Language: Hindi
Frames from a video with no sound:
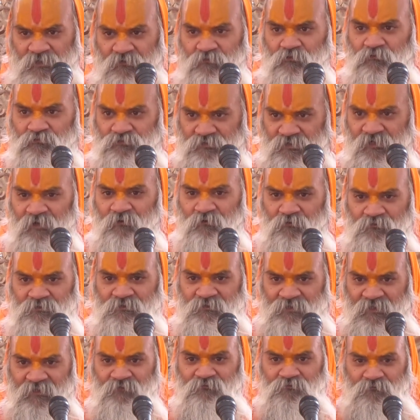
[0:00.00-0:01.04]
की घोषणा
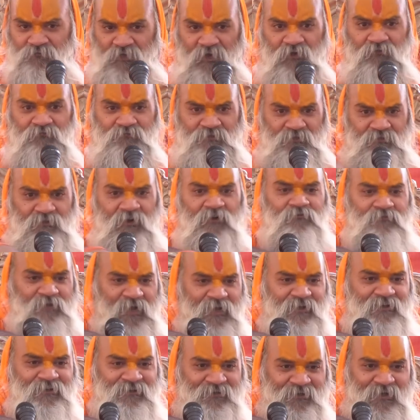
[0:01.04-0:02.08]
होती है तो गांव के गांव
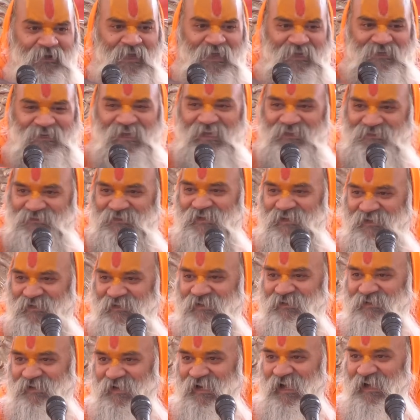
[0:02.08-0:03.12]
खाली कराए जाते हैं कि
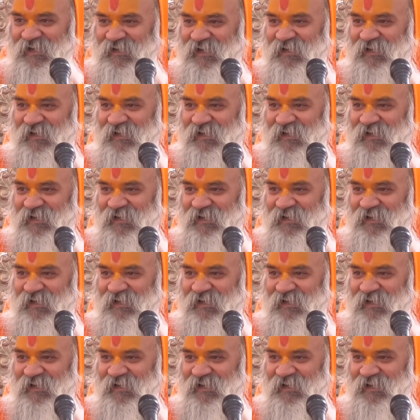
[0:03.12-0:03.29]
नहीं कराए